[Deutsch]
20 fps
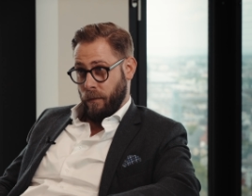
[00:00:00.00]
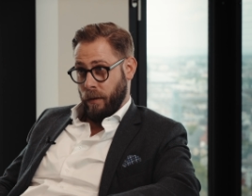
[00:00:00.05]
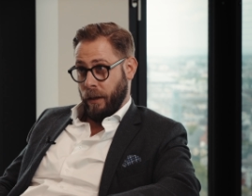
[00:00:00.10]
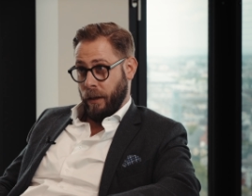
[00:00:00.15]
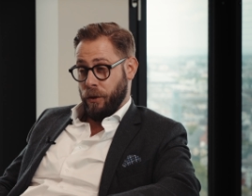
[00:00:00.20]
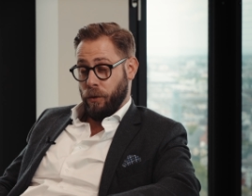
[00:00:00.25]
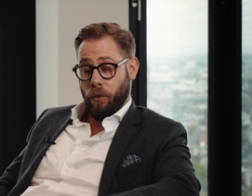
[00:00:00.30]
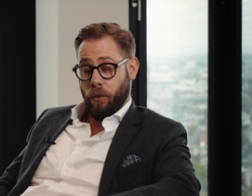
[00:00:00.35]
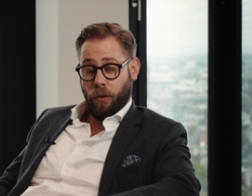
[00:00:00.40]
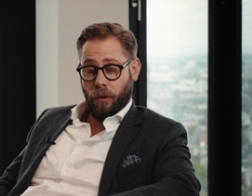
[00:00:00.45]

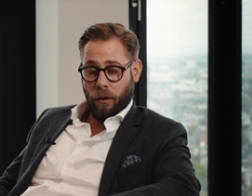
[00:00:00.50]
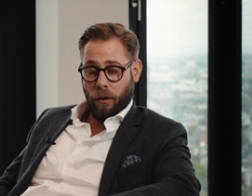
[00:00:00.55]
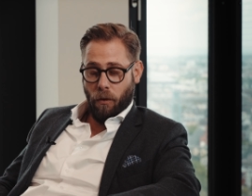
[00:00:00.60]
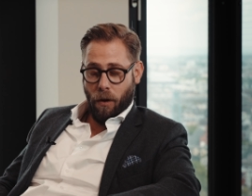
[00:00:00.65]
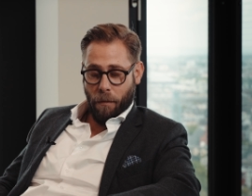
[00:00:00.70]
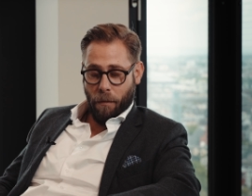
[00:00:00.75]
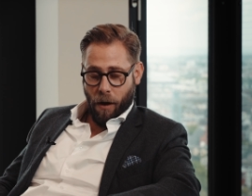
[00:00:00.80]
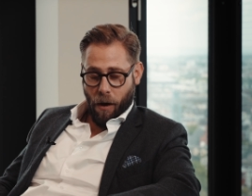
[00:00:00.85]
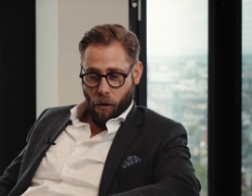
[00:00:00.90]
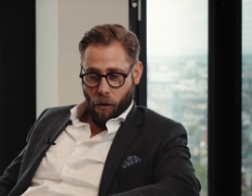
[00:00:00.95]
Restrukturierung
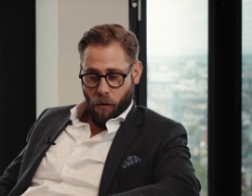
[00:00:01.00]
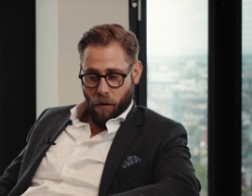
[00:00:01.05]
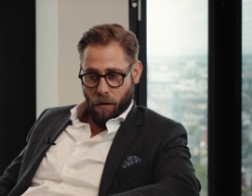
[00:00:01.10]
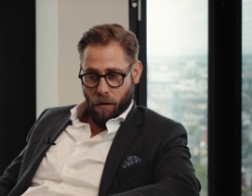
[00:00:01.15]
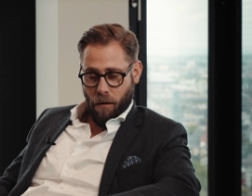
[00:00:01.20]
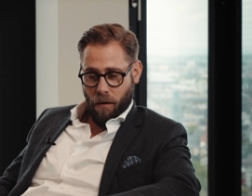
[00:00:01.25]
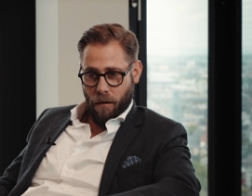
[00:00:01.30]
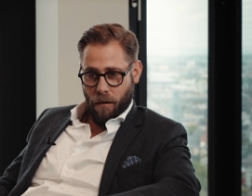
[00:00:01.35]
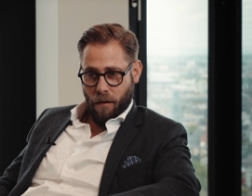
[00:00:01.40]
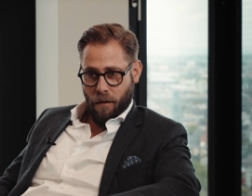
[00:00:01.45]
aber auch,
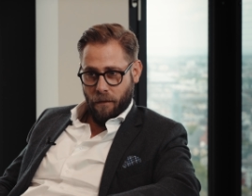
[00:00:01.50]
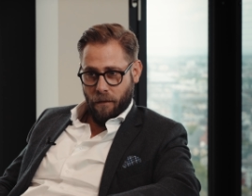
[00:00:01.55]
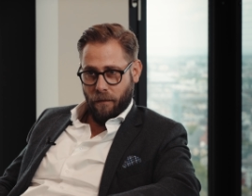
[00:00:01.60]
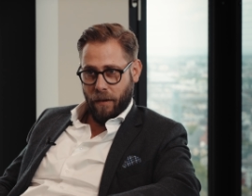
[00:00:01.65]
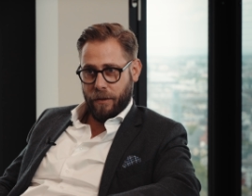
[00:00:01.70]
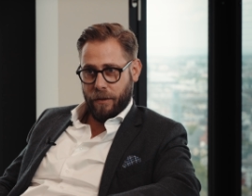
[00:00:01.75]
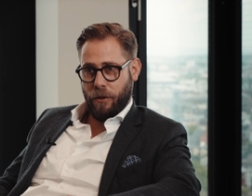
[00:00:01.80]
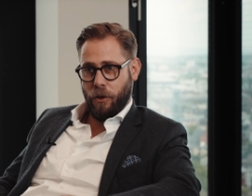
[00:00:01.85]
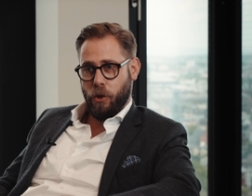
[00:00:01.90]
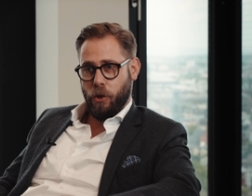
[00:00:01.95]

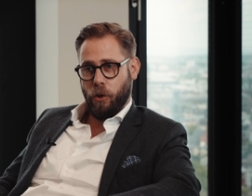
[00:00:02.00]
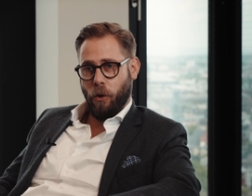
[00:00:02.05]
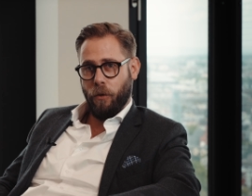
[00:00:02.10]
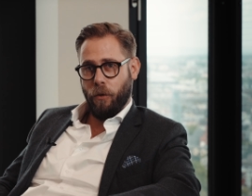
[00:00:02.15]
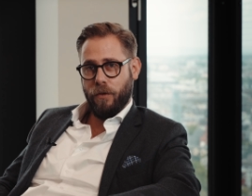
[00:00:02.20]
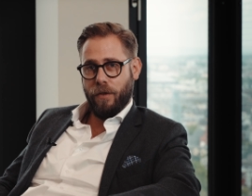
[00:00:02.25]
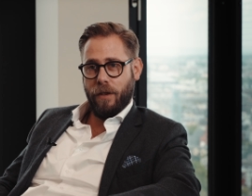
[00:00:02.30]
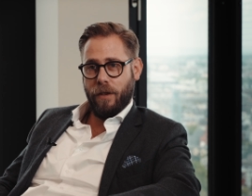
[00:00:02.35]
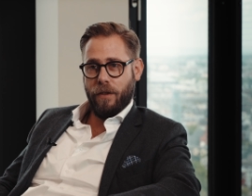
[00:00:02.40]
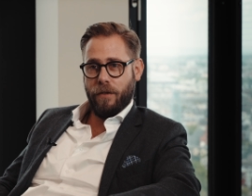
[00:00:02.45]
weil es die
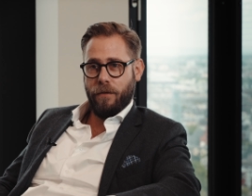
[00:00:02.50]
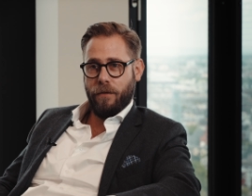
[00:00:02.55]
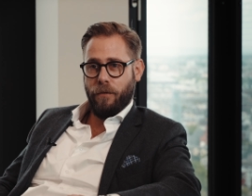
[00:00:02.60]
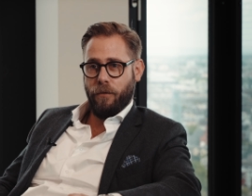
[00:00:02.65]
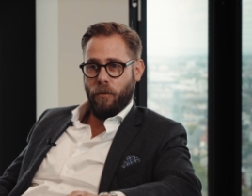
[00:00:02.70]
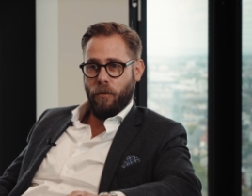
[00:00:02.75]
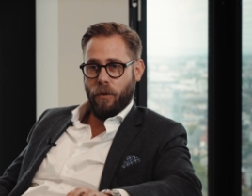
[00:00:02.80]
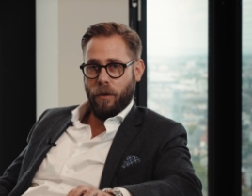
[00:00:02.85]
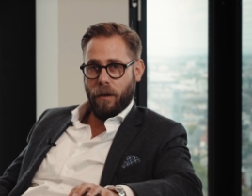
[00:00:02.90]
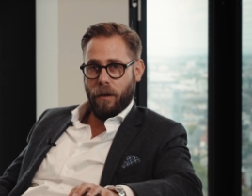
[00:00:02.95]
Chance ist
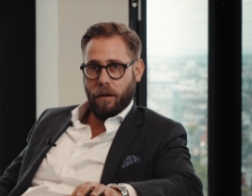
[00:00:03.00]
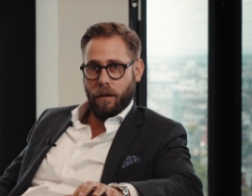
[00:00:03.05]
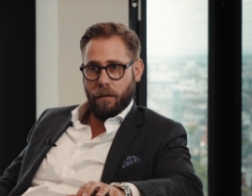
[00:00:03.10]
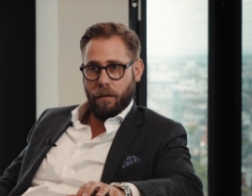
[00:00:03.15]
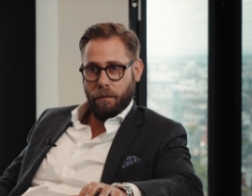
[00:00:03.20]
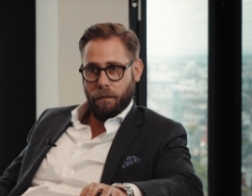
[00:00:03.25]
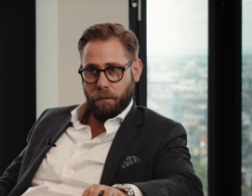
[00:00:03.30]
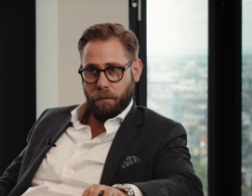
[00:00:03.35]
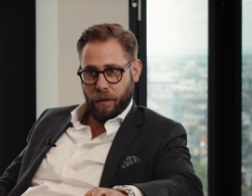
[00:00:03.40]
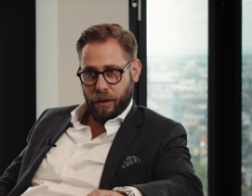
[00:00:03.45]
für
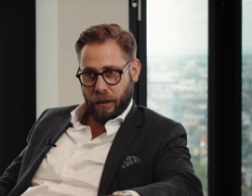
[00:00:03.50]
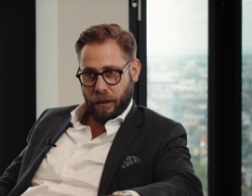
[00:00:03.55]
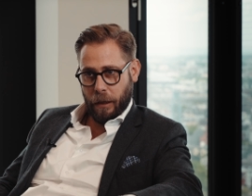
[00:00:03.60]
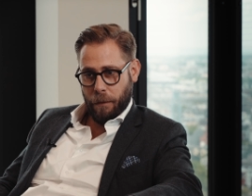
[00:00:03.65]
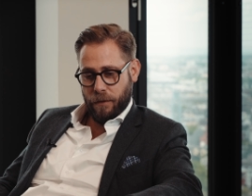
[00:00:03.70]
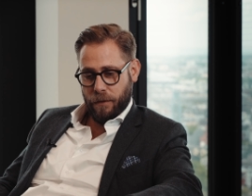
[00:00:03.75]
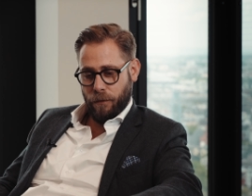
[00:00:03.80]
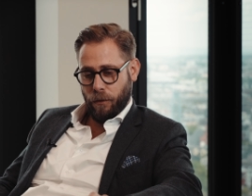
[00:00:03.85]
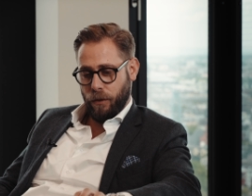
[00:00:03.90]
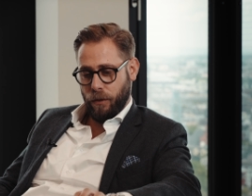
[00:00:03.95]

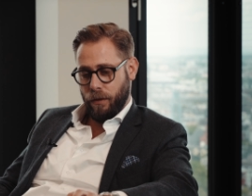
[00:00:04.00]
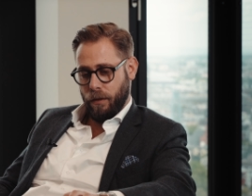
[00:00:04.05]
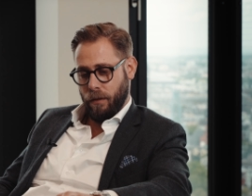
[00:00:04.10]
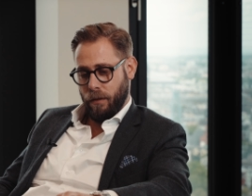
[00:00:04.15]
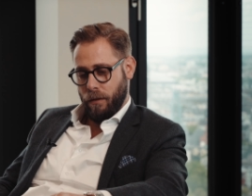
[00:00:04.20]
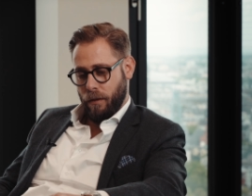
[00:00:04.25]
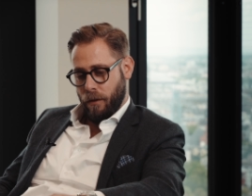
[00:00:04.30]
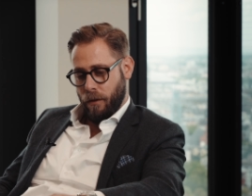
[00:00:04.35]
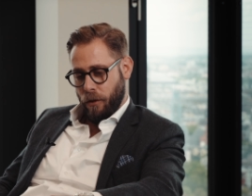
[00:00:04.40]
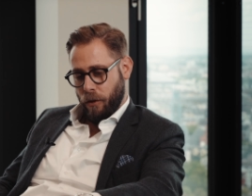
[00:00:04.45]
Betriebswirte,
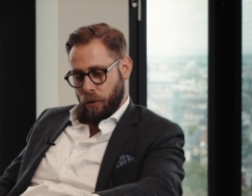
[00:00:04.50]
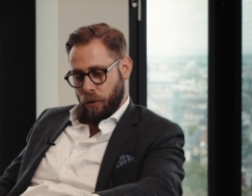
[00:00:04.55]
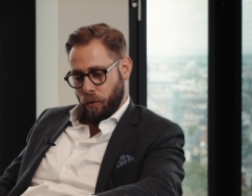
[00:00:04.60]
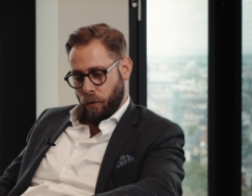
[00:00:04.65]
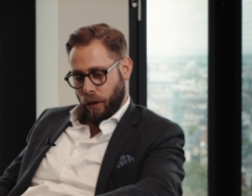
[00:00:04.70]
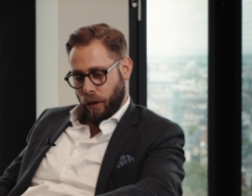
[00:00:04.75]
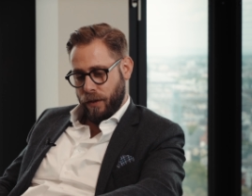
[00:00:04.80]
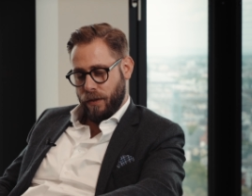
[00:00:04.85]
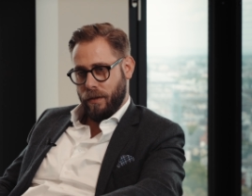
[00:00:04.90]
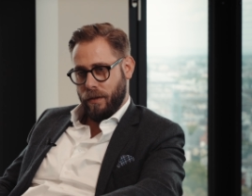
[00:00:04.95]

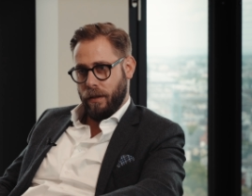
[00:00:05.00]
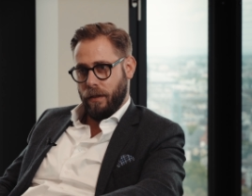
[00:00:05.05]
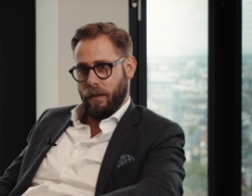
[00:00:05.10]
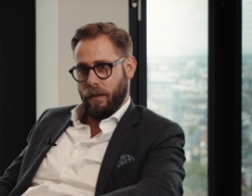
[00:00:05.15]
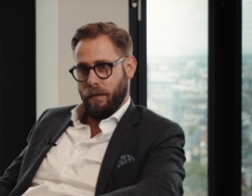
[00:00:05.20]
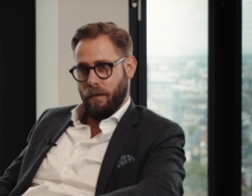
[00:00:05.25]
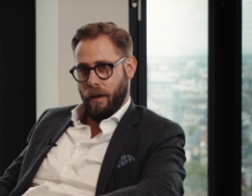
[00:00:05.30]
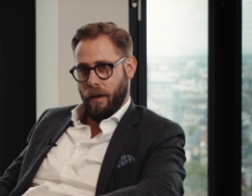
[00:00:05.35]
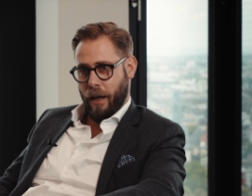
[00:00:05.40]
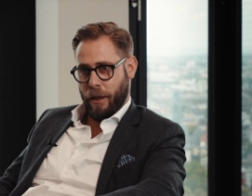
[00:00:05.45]

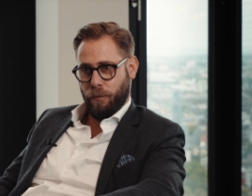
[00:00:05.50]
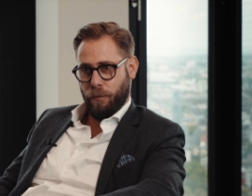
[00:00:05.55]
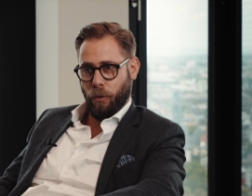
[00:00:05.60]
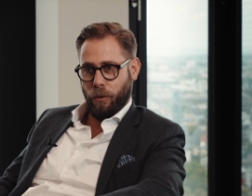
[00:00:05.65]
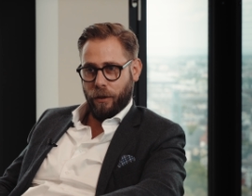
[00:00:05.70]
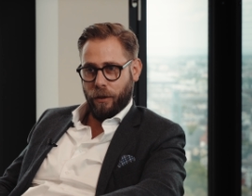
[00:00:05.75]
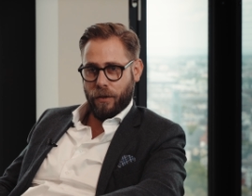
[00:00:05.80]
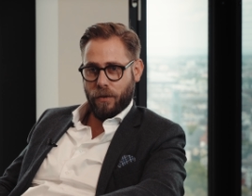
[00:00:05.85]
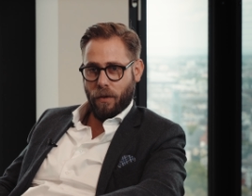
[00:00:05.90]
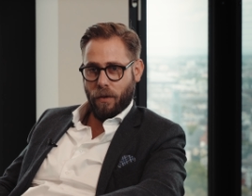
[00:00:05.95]
juristisch
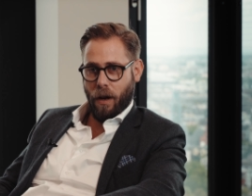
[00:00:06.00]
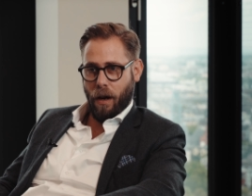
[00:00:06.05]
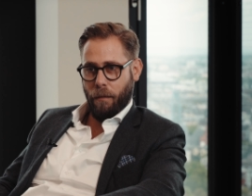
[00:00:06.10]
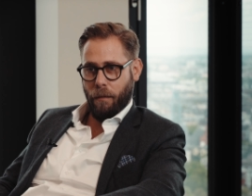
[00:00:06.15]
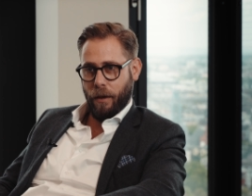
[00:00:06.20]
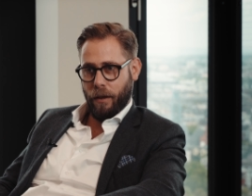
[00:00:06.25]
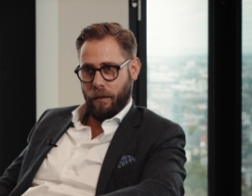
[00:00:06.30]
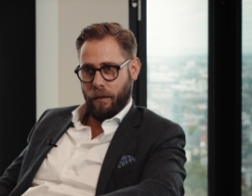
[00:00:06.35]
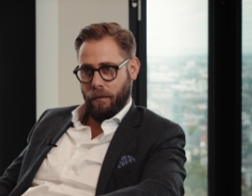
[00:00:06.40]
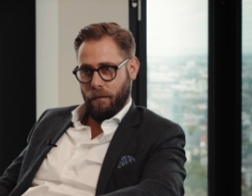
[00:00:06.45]
exponiert zu
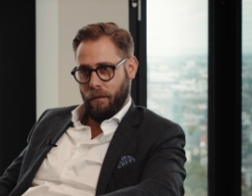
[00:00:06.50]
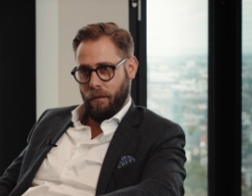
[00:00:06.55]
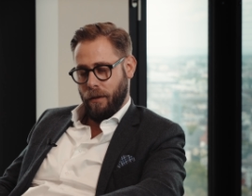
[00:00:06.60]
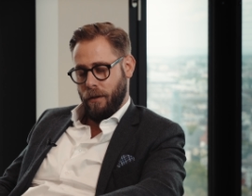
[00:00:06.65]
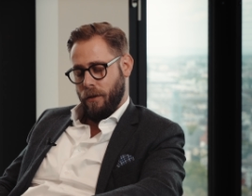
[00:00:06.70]
arbeiten.